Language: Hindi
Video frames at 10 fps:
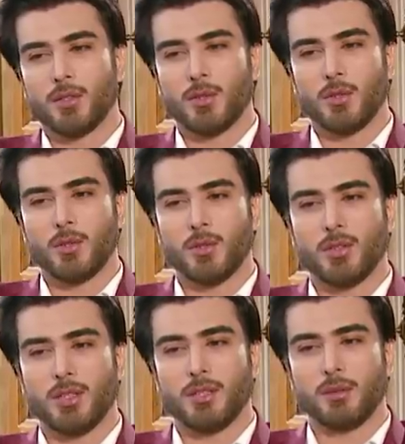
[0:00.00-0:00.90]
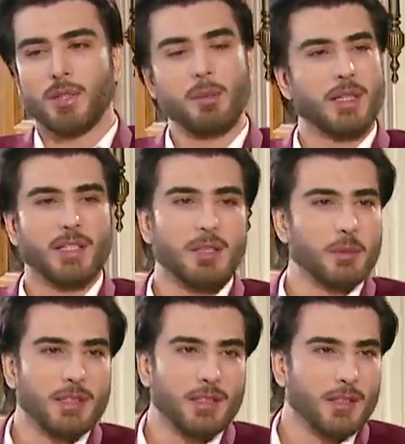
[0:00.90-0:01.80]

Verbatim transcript: तो आ, मैंने पलट के कभी नहीं